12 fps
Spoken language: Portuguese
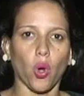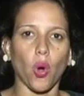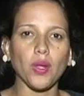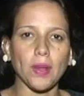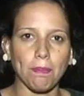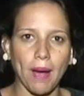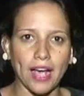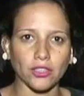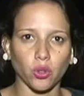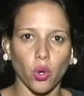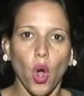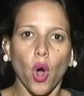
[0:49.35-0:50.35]
Com o
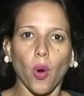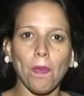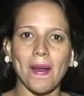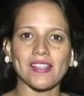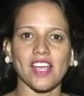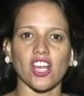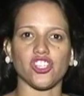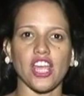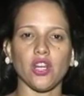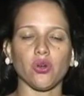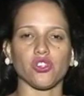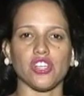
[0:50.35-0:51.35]
impacto, o
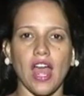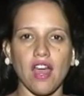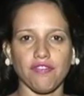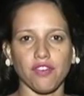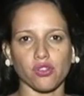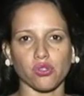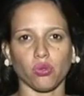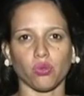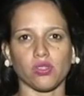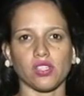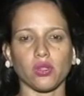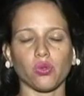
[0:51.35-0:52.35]
passageiro Jefferson
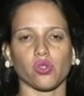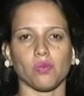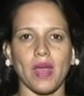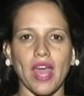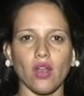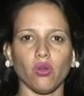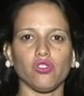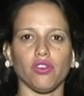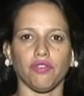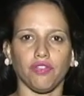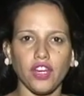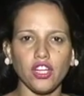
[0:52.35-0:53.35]
dos Santos Melo,
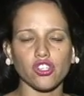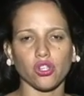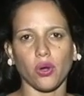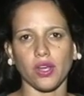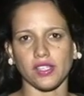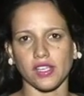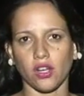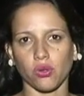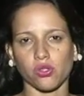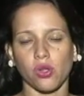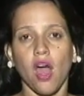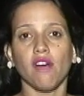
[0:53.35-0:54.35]
de 22
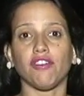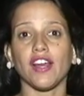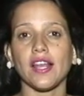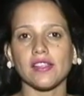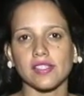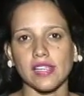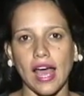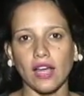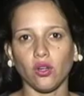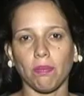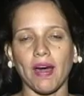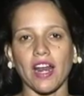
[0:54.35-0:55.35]
anos, foi
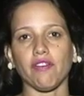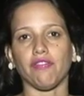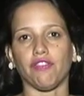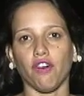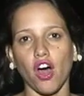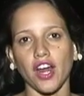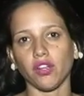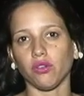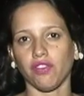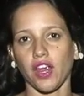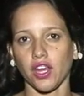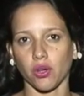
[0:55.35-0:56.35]
lançado para fora
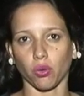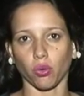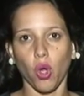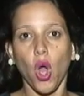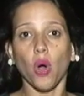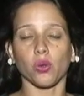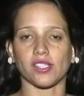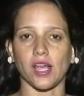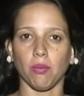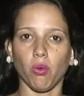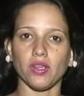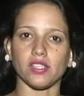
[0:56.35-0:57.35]
do veículo. O
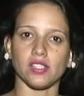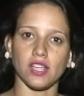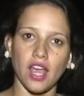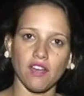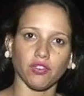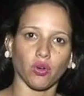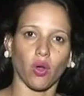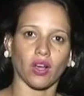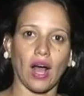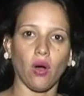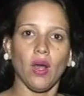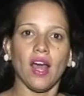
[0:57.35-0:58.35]
SAMU esteve no
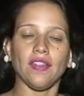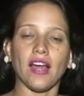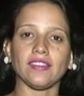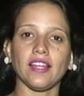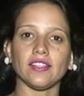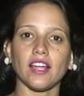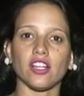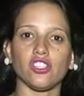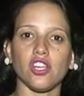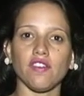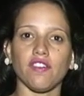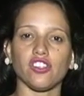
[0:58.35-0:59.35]
local na
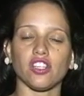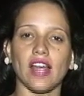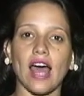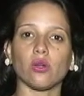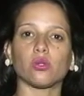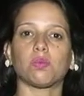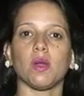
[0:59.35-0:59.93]
tentativa de dar os